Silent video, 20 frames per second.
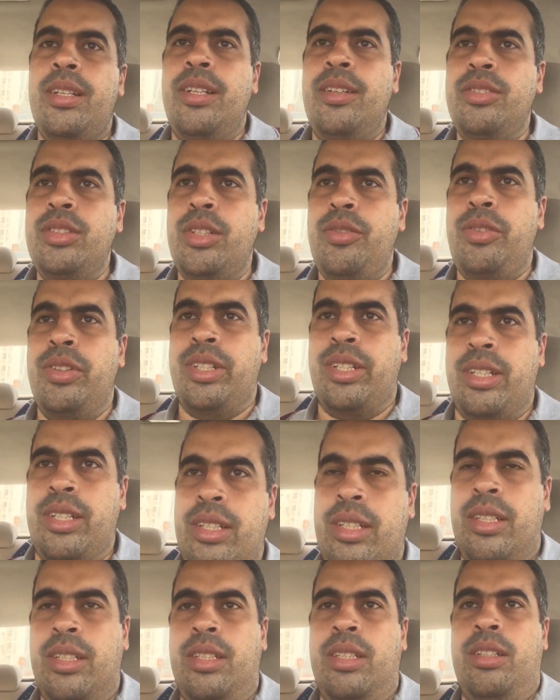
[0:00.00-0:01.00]
نفس الفكره
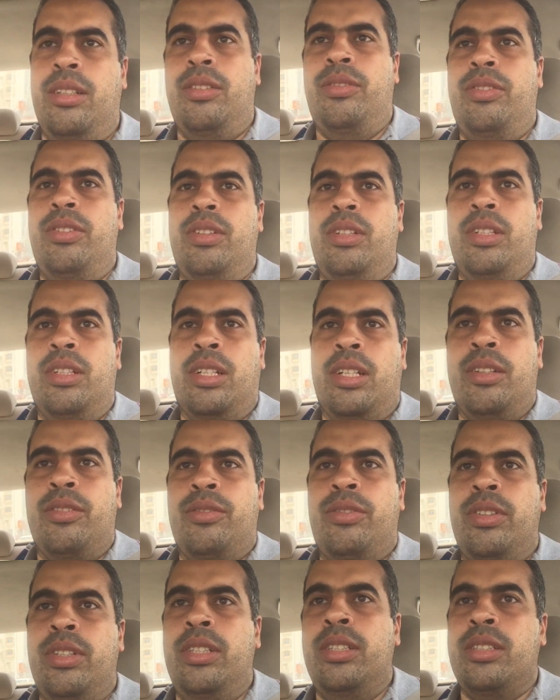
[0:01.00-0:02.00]

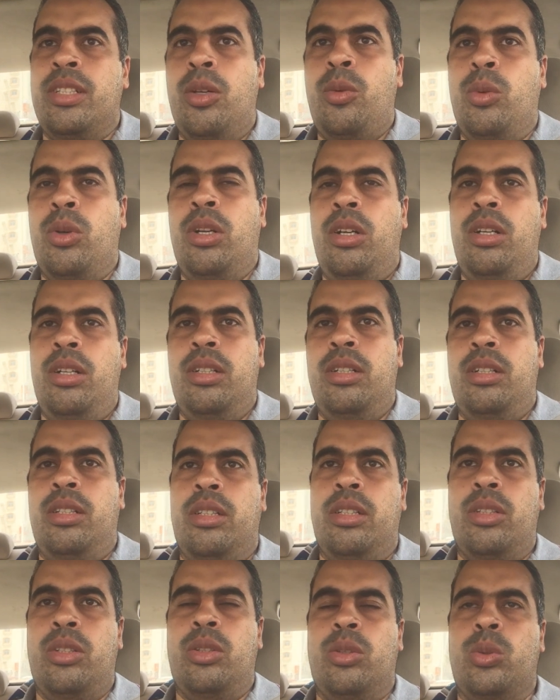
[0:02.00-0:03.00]
كان في ثوره
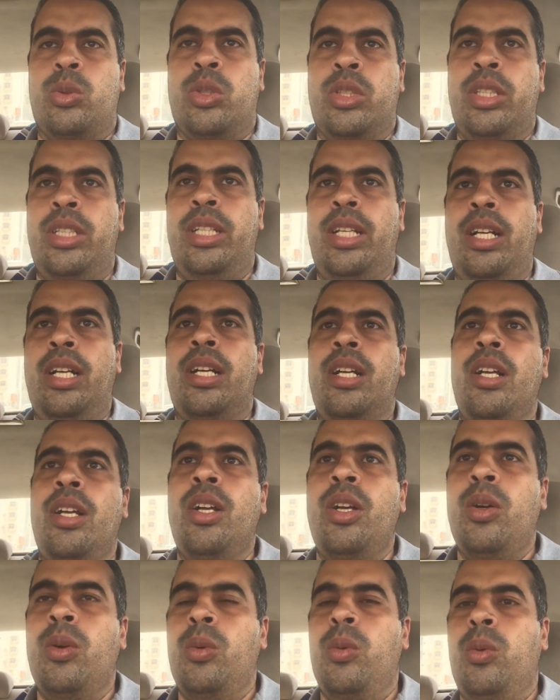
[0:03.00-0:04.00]
آه، روسيه
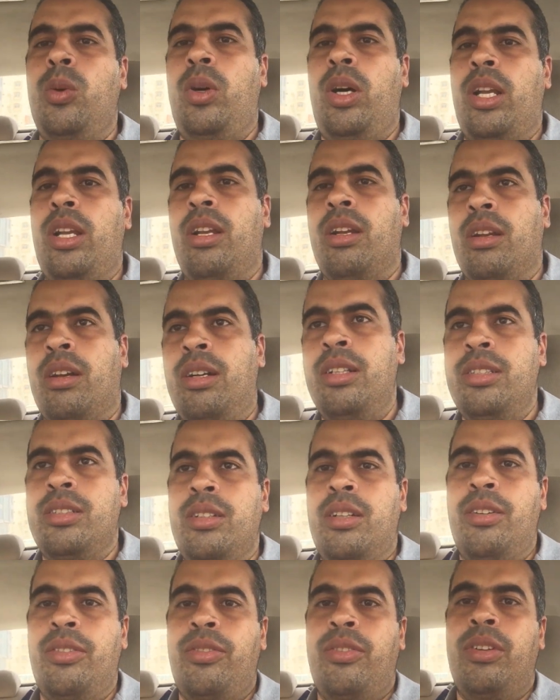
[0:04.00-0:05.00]
وعلى
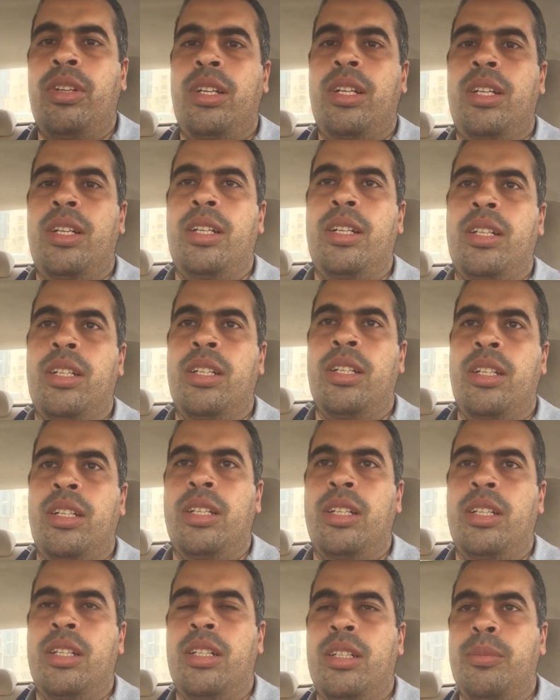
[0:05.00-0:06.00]
القيصر
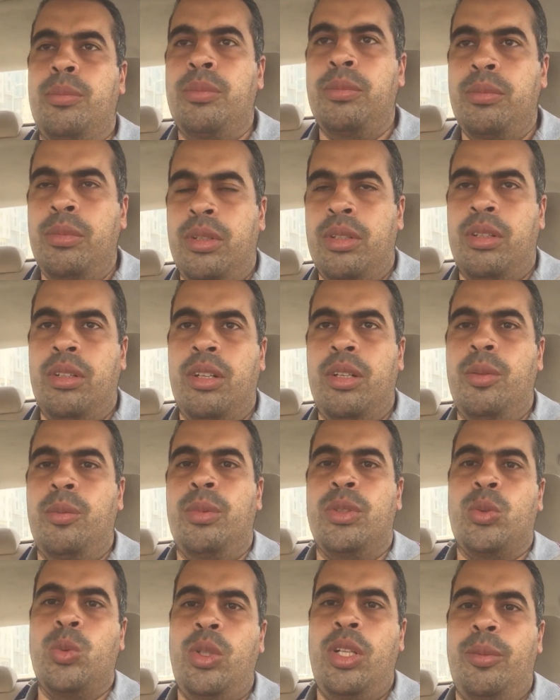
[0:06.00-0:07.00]
فالرجل
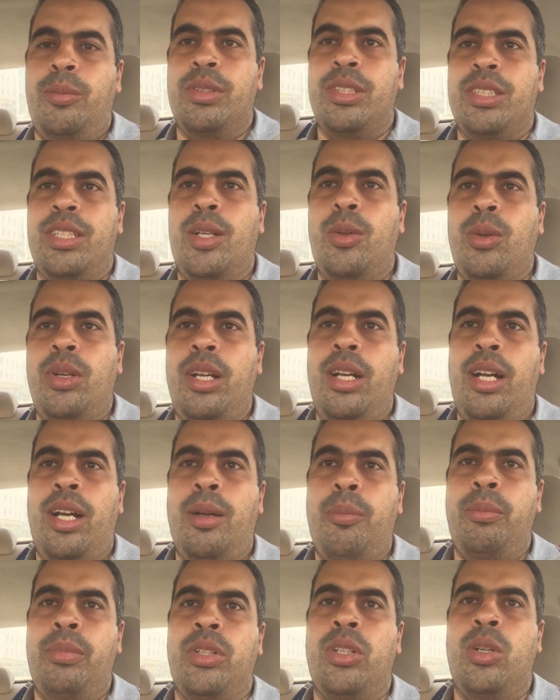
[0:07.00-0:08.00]
المسؤول من الدوله
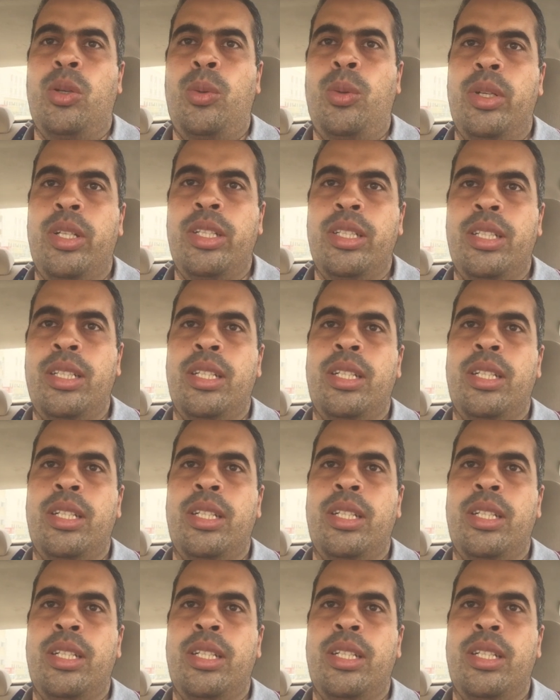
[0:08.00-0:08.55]
حب ان هو